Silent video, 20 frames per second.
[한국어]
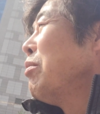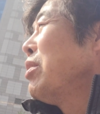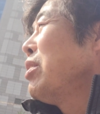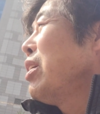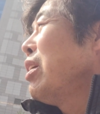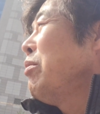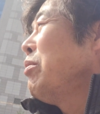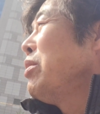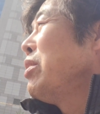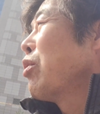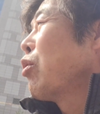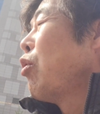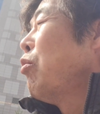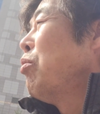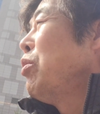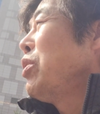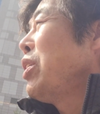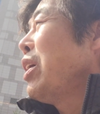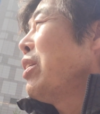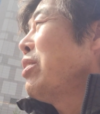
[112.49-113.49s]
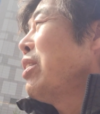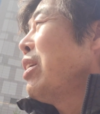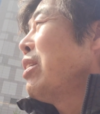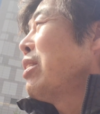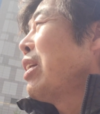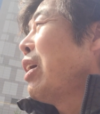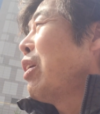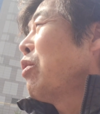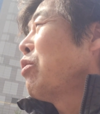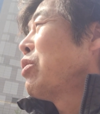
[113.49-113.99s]
뭐냐면 이제 고물 장사는
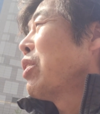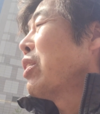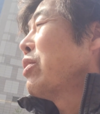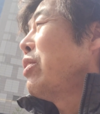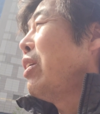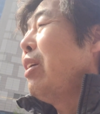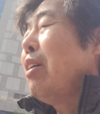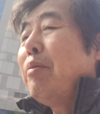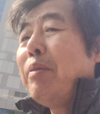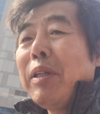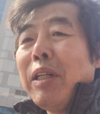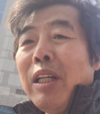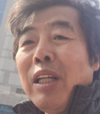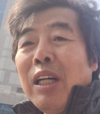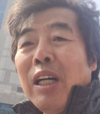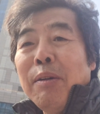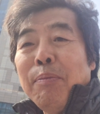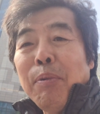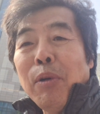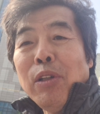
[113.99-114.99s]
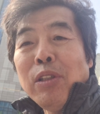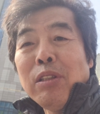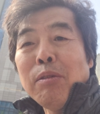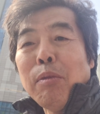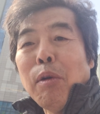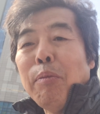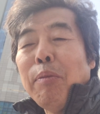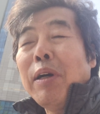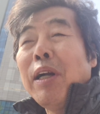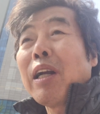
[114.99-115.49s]
따로 제가 셀레버리나 포인트
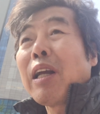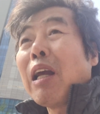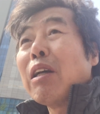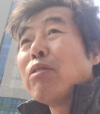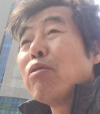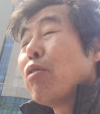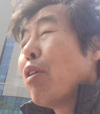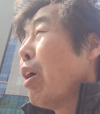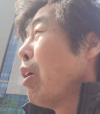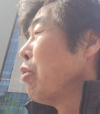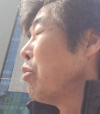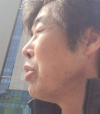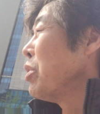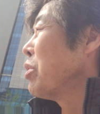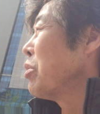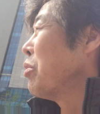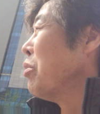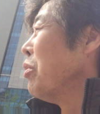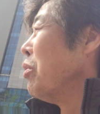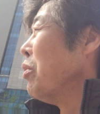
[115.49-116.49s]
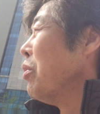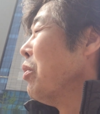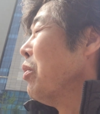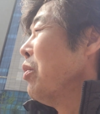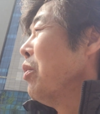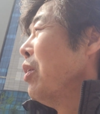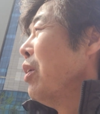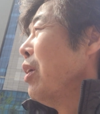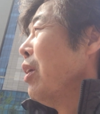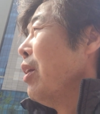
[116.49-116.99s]
모바일 계속 하고
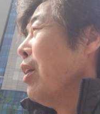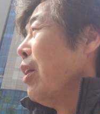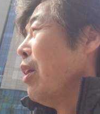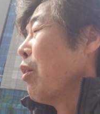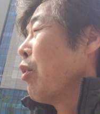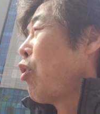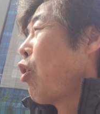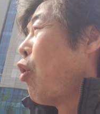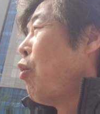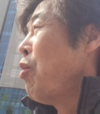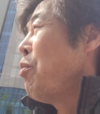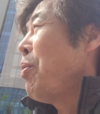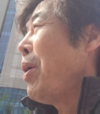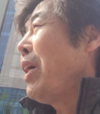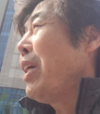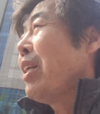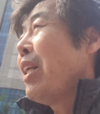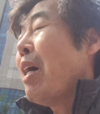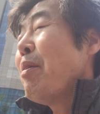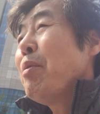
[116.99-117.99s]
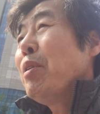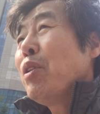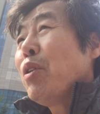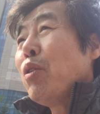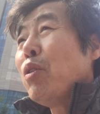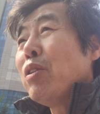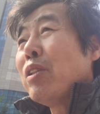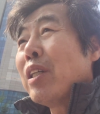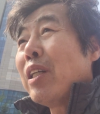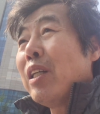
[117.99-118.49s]
있고 고물 팔다 남은
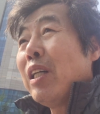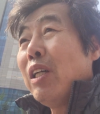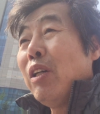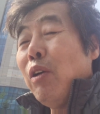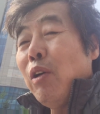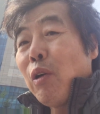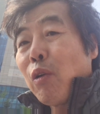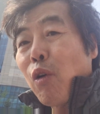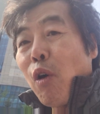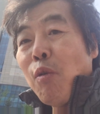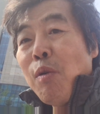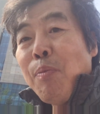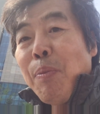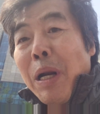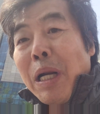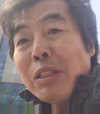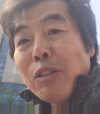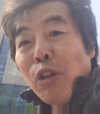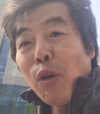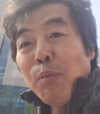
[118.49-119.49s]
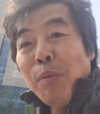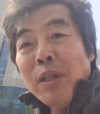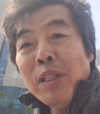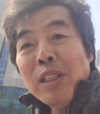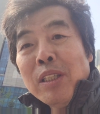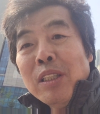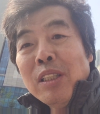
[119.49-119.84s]
돈 있잖아요. 고물 팔아서 돈 번